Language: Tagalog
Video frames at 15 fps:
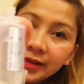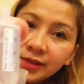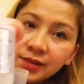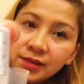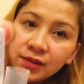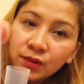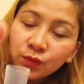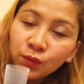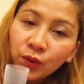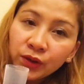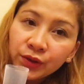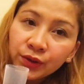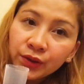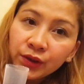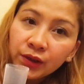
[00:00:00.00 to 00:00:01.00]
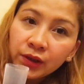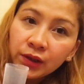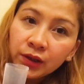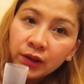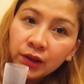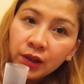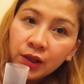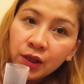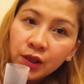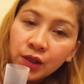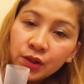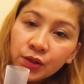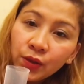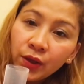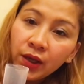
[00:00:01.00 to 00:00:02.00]
distilled water.
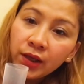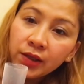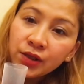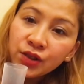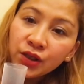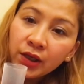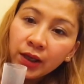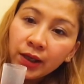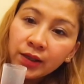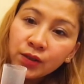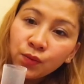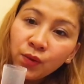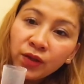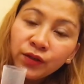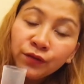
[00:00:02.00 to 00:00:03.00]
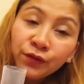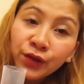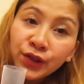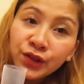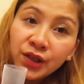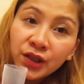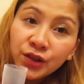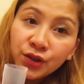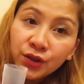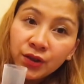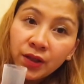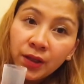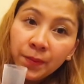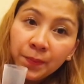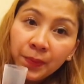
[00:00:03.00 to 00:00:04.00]
So, yan siya, guys. Water for injection.
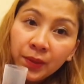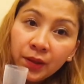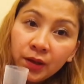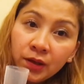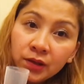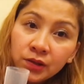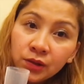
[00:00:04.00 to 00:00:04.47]
So,